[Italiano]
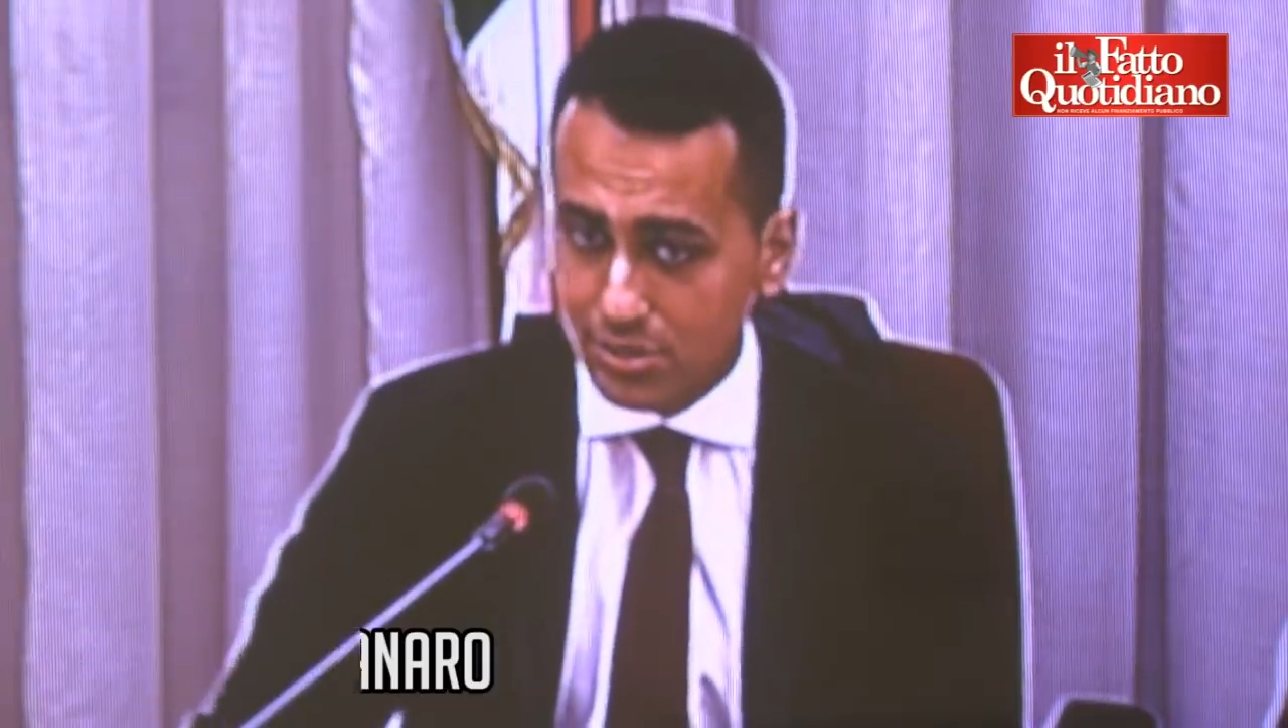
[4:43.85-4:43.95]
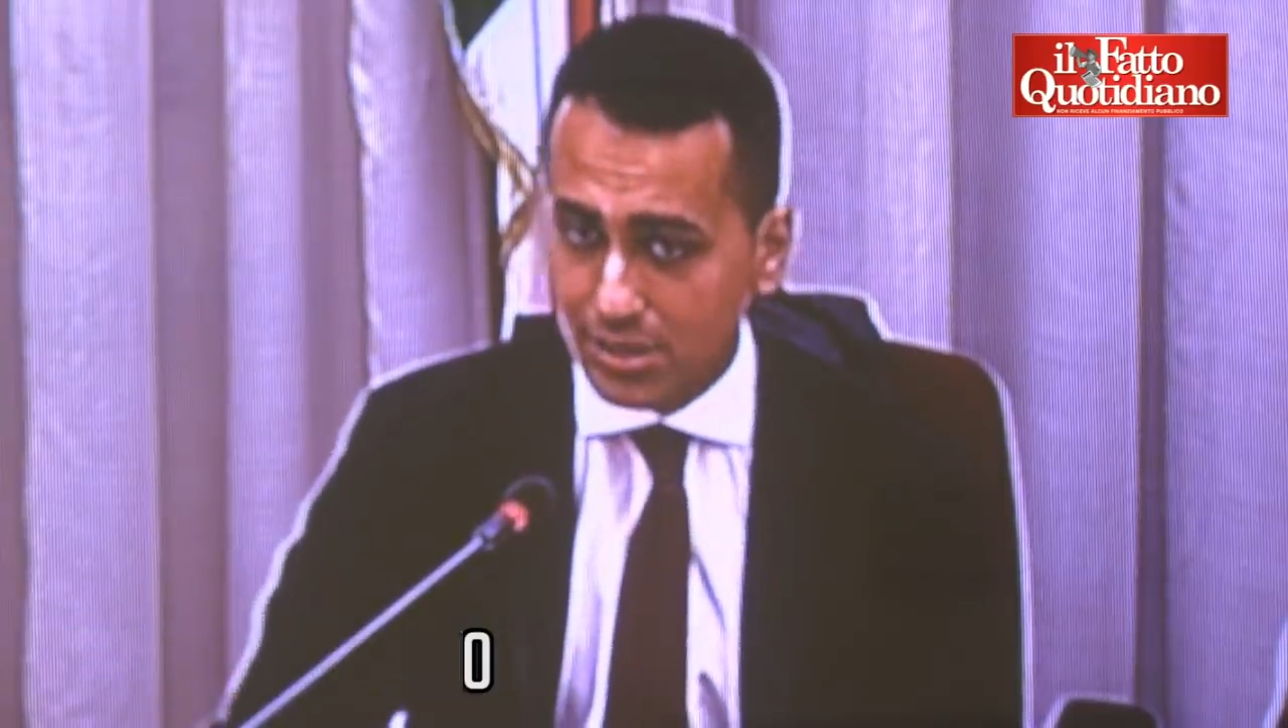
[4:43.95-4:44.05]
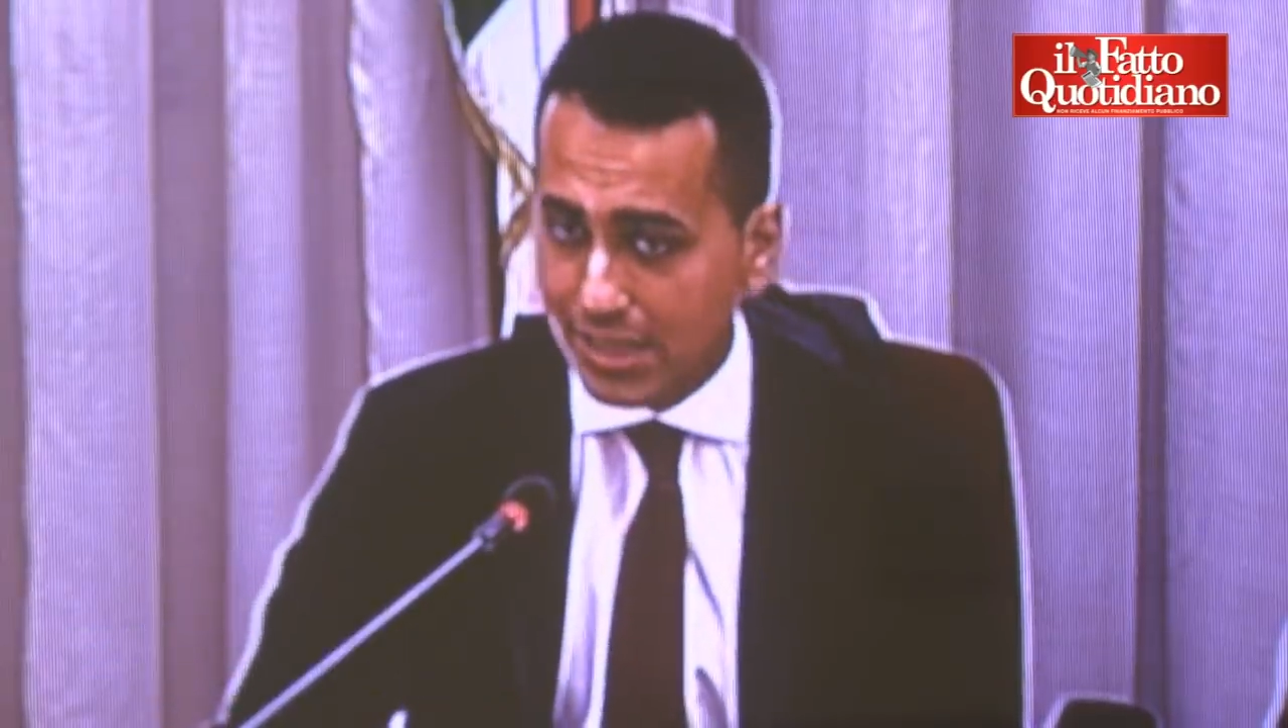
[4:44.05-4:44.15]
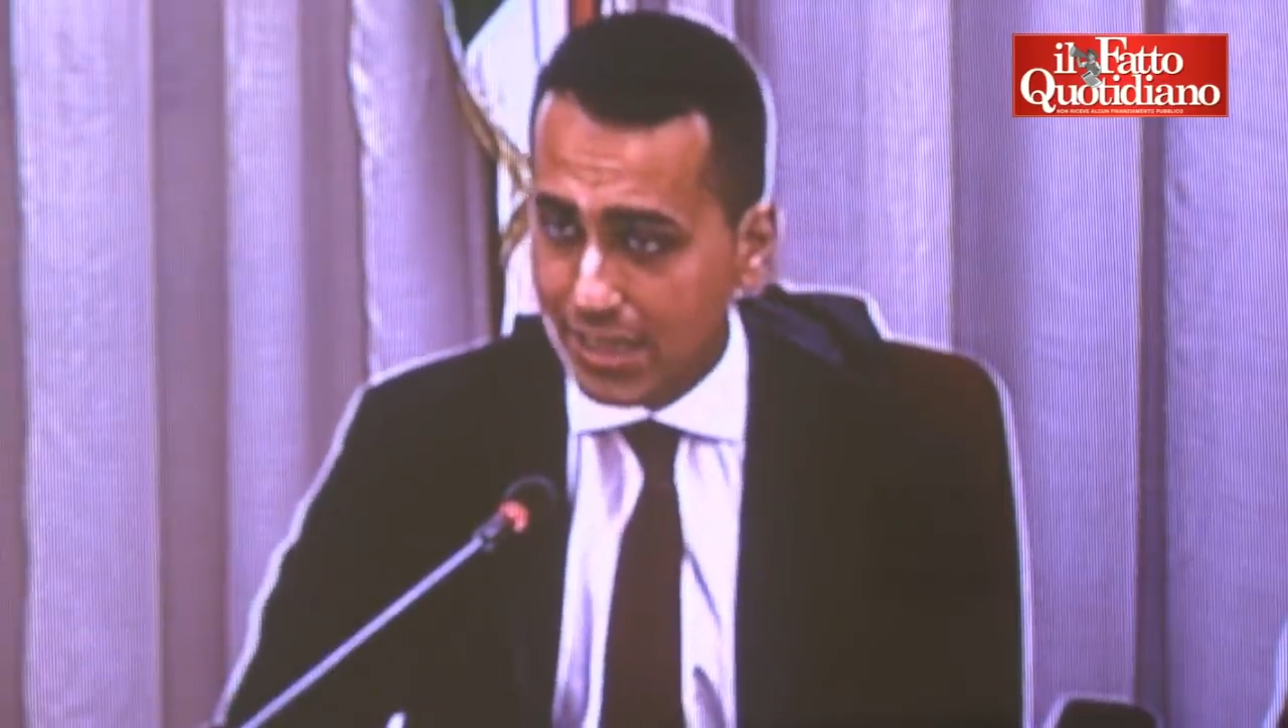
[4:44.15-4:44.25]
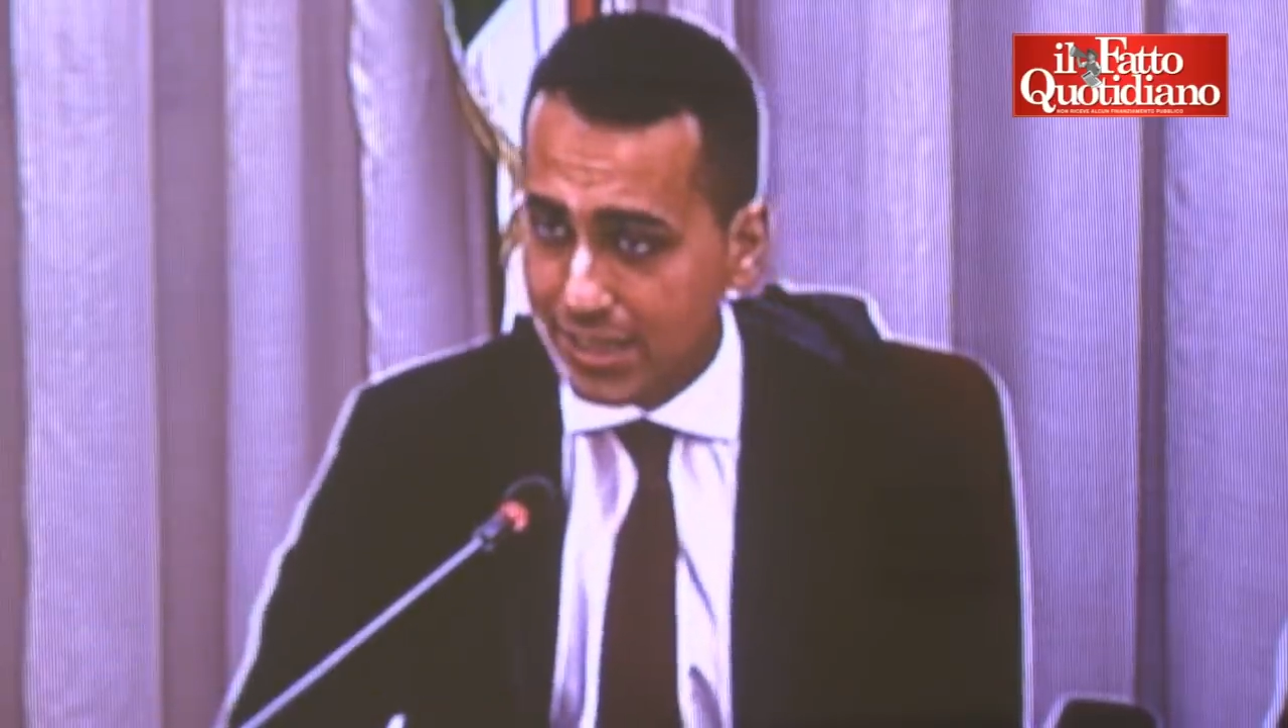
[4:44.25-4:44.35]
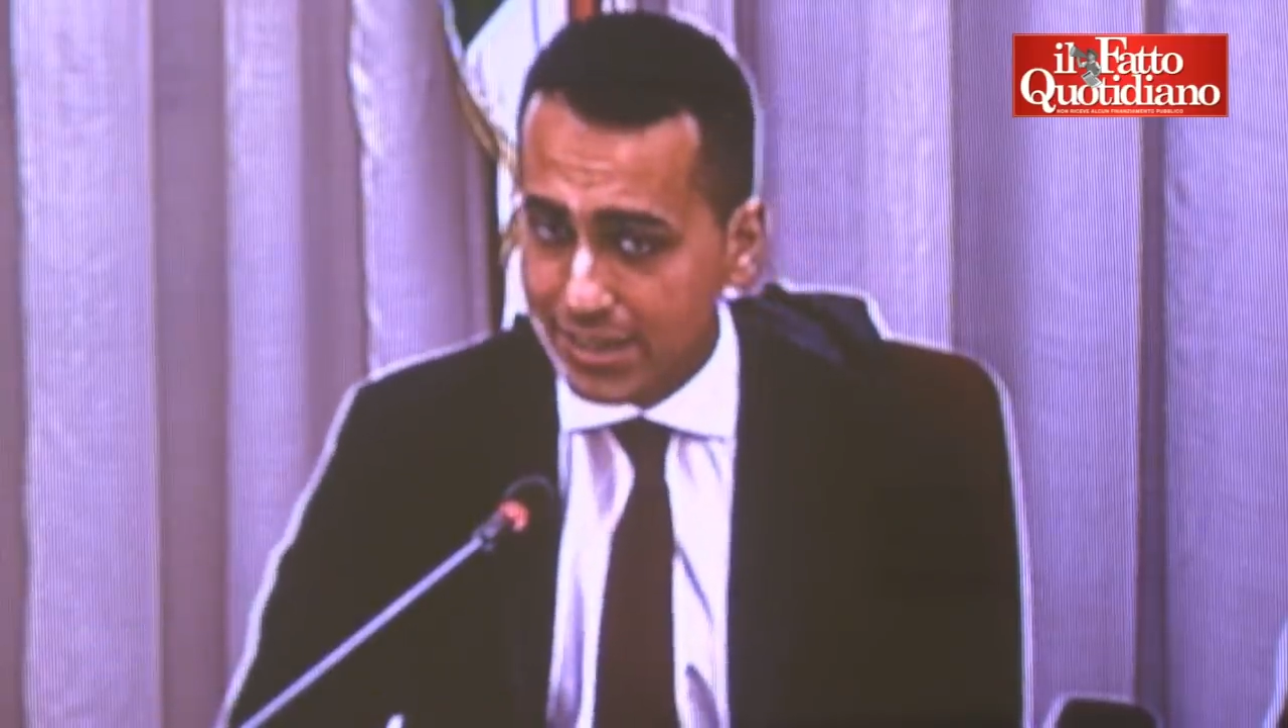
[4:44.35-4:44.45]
di canali